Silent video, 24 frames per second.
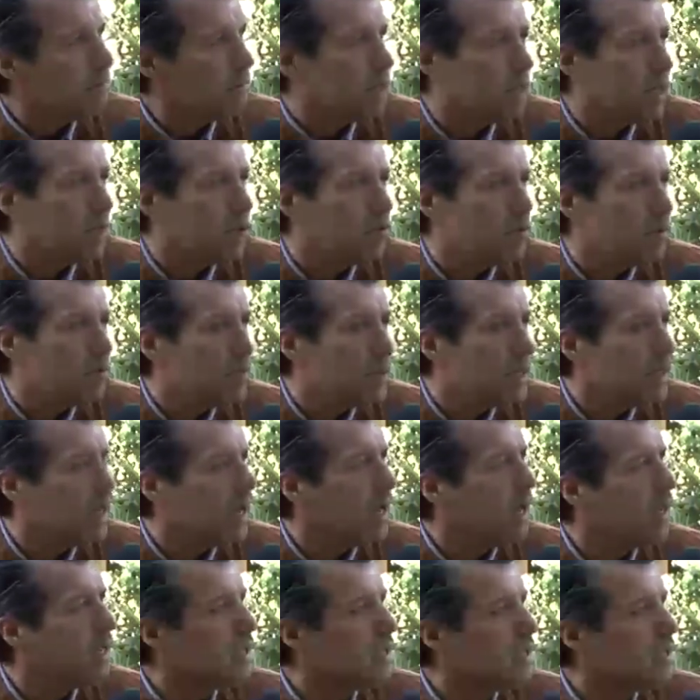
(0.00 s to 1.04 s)
me dijeron, invita
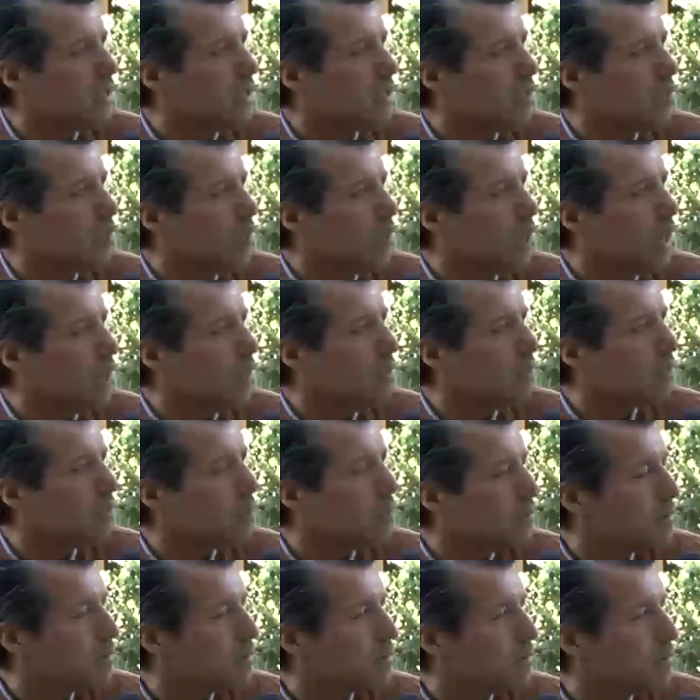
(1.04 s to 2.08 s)
a la legislatura,
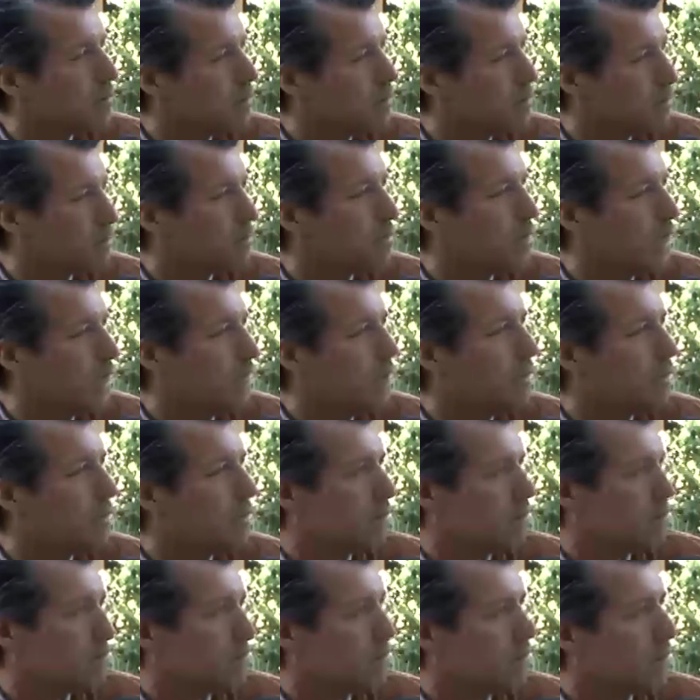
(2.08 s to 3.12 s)
pues ahí
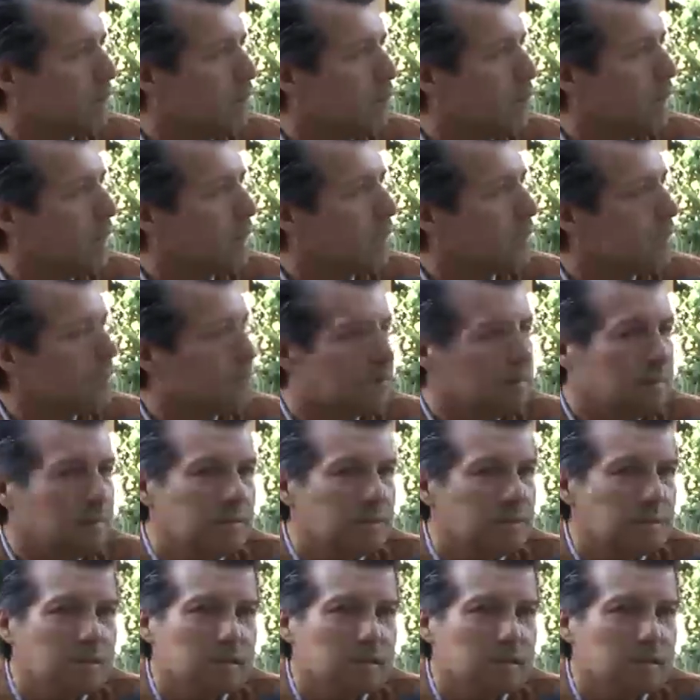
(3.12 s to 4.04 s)
trabajas, ¿no?